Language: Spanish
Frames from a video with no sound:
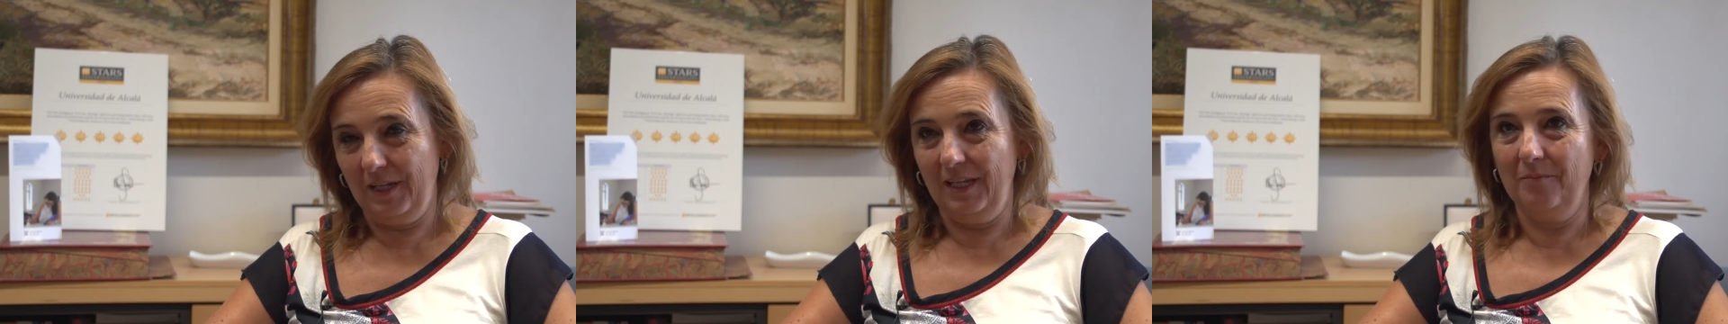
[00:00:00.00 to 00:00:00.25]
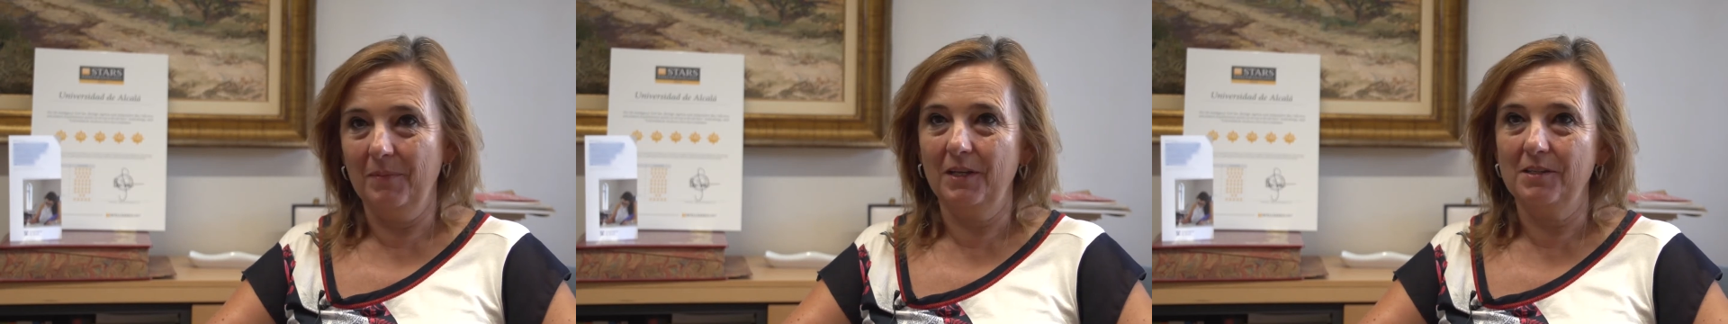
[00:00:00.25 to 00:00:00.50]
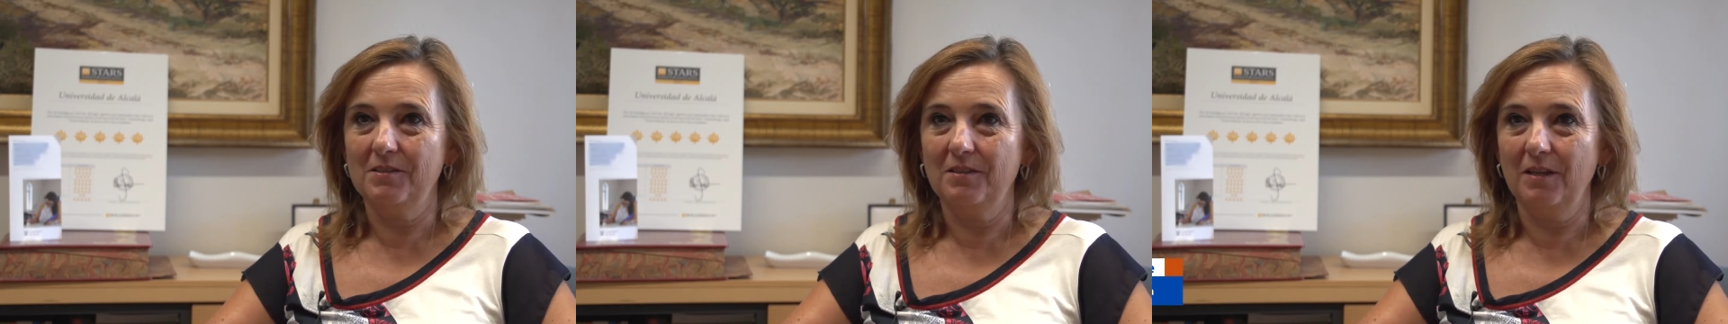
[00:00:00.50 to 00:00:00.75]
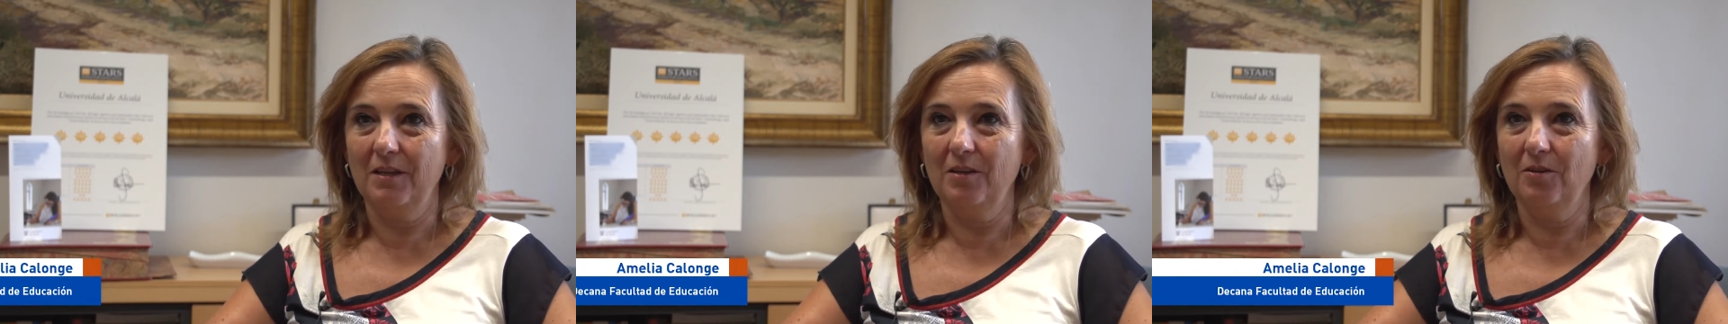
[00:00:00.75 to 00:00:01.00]
en
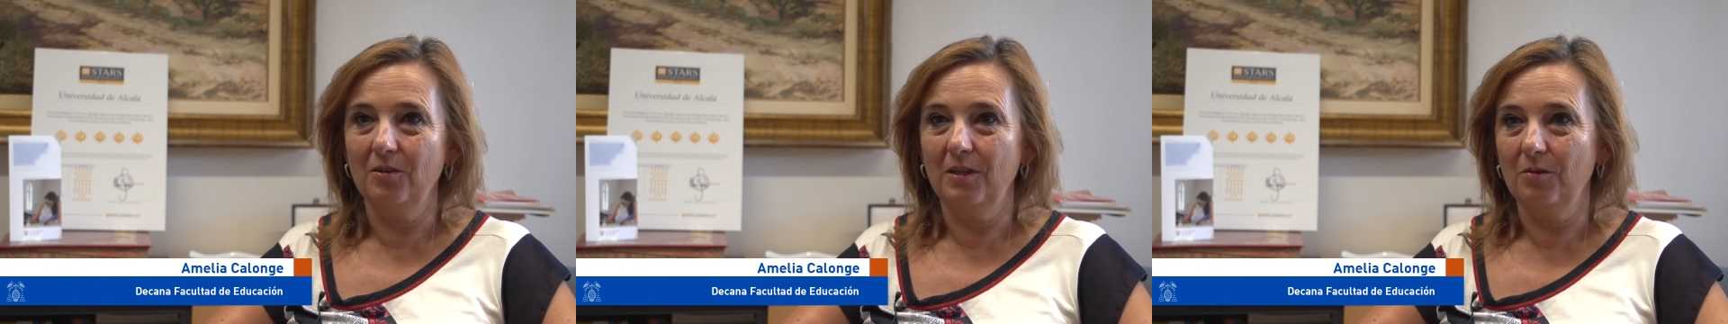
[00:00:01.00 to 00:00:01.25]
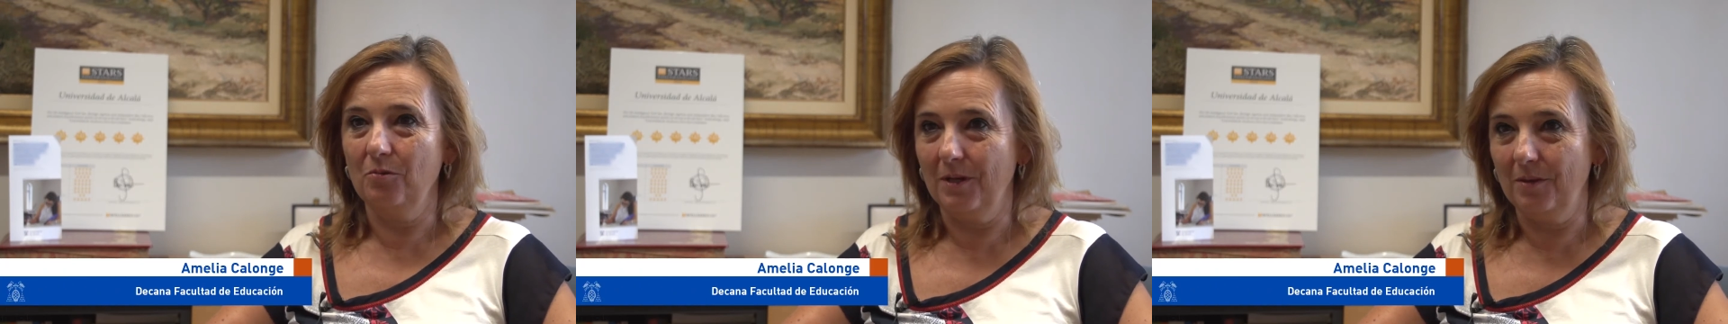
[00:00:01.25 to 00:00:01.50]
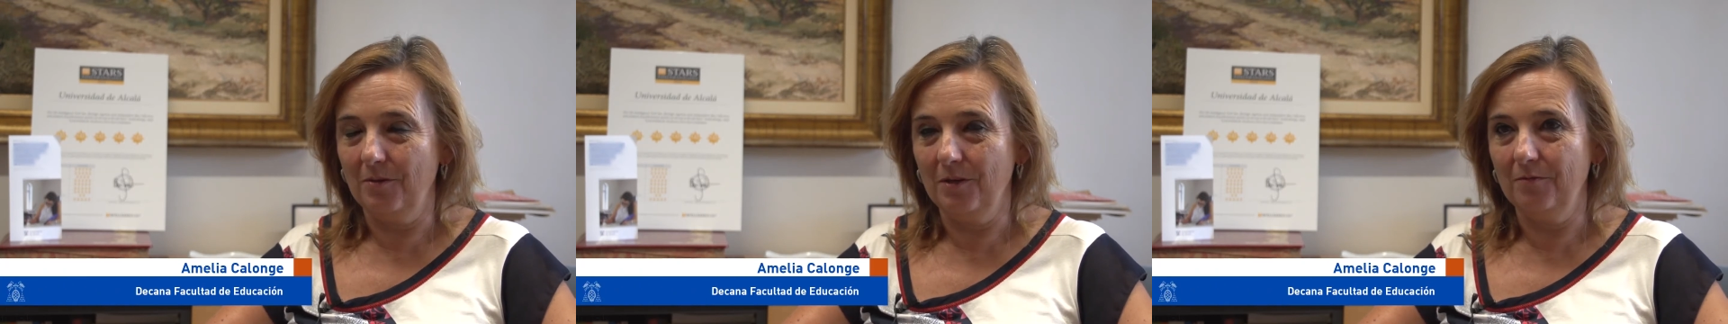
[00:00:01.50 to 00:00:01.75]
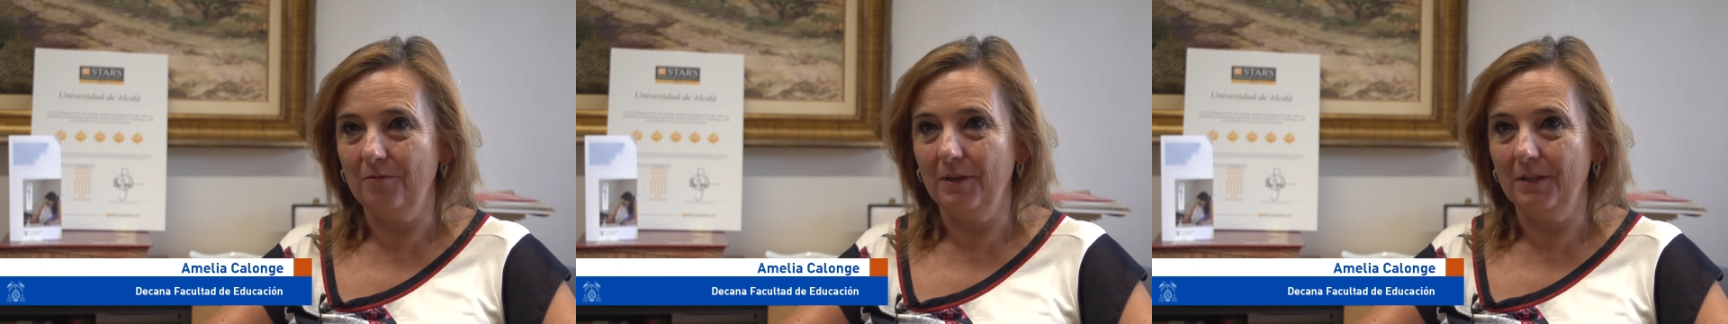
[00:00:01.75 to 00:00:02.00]
Magisterio de
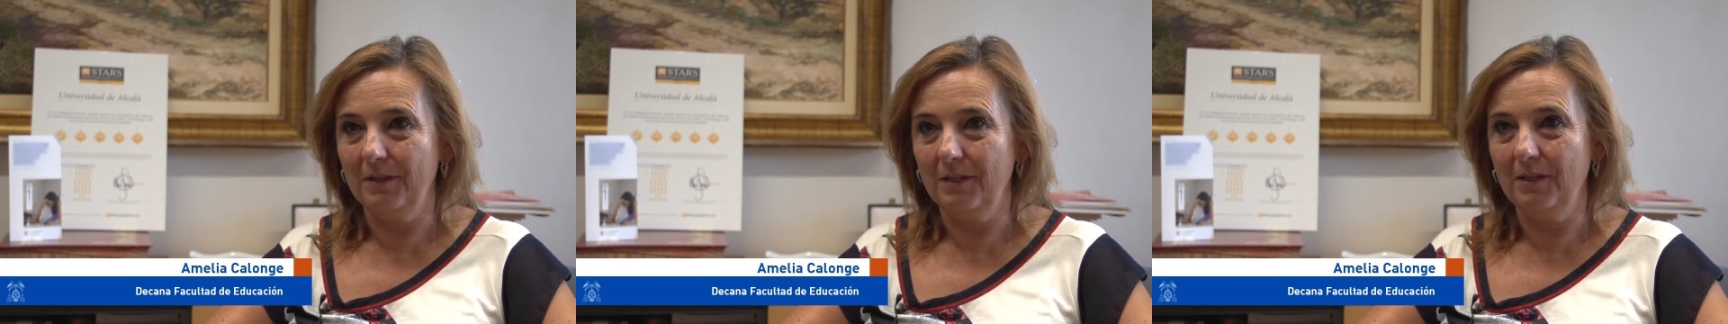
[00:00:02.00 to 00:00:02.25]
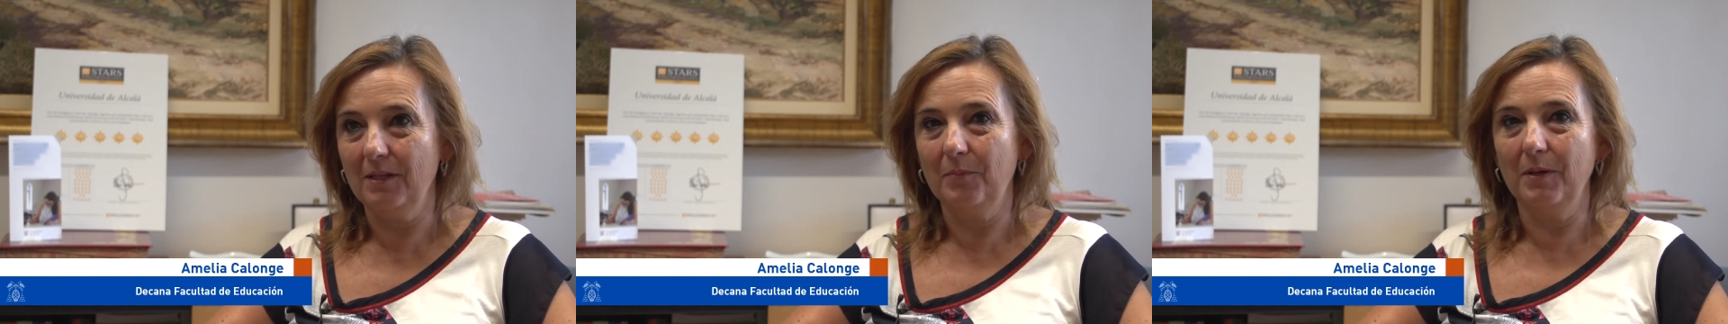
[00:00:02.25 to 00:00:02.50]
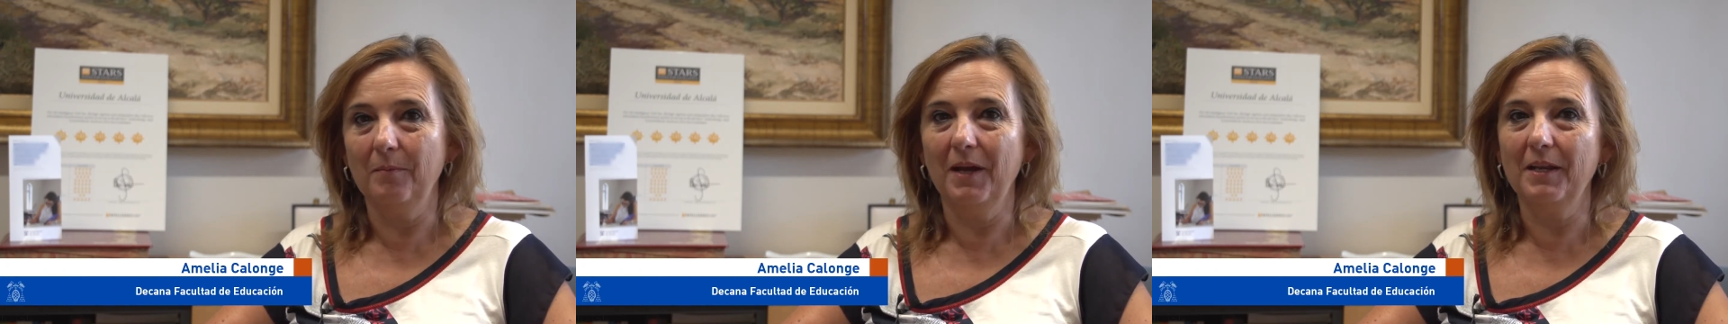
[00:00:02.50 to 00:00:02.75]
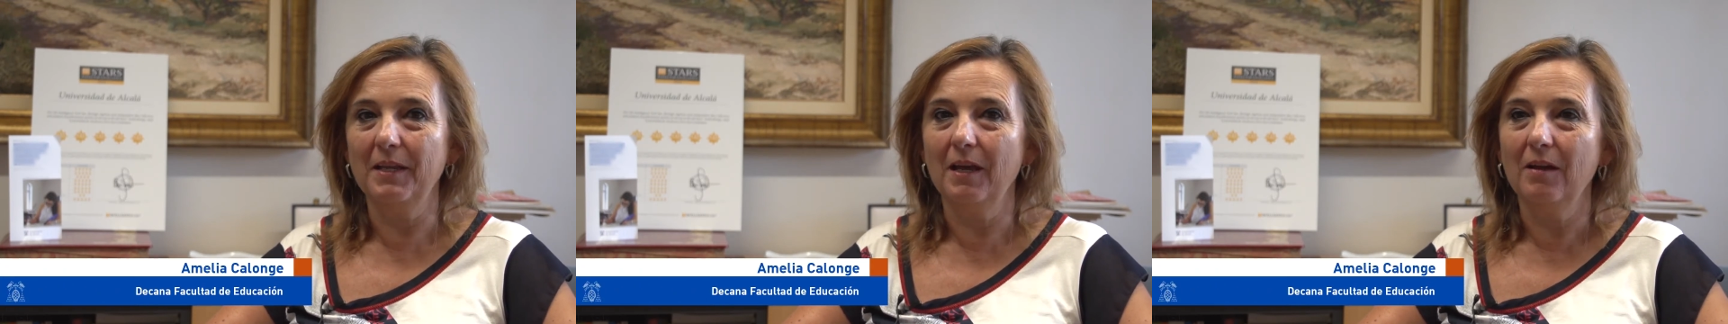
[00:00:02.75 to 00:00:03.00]
Educación Infantil y
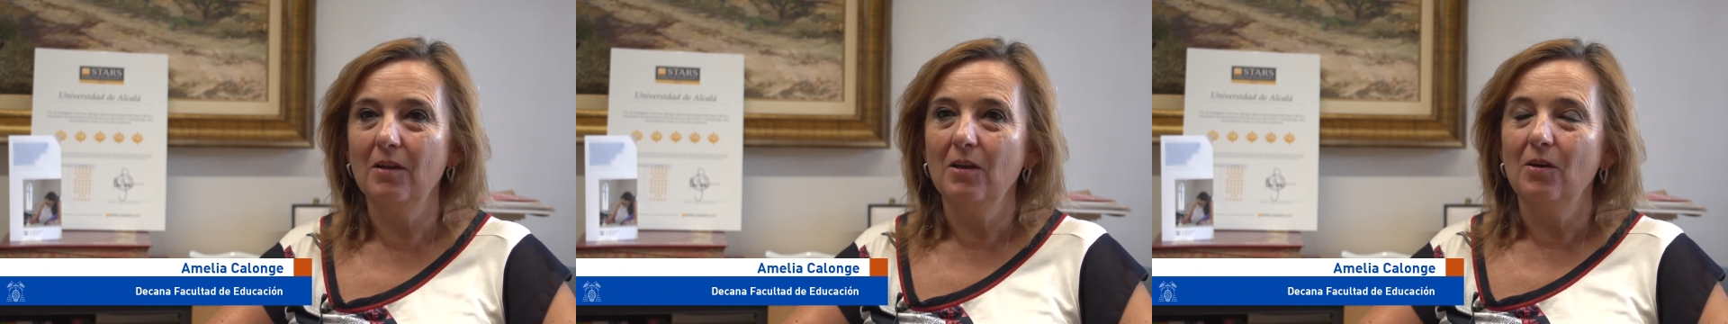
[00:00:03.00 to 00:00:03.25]
Primaria